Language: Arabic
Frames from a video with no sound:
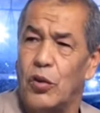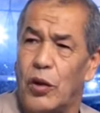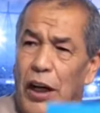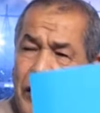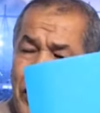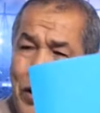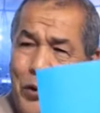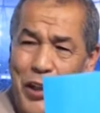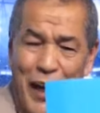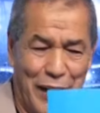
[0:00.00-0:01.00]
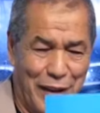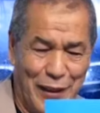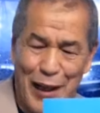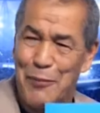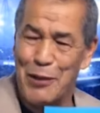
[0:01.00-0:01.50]
وعند النوتار
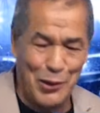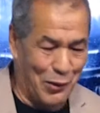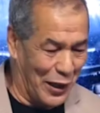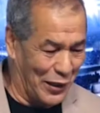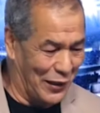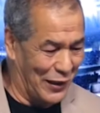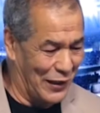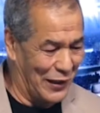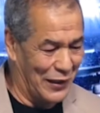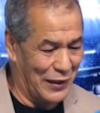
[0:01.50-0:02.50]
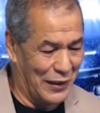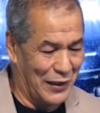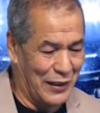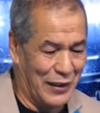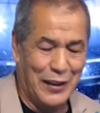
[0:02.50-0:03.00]
هام الكوارت
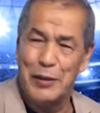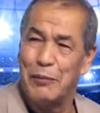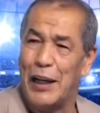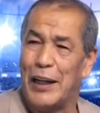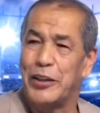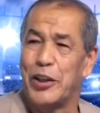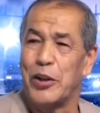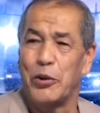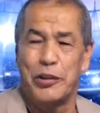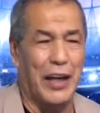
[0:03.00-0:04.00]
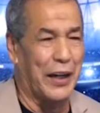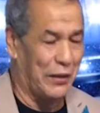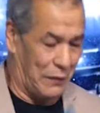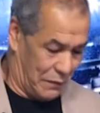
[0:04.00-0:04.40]
عند النوتار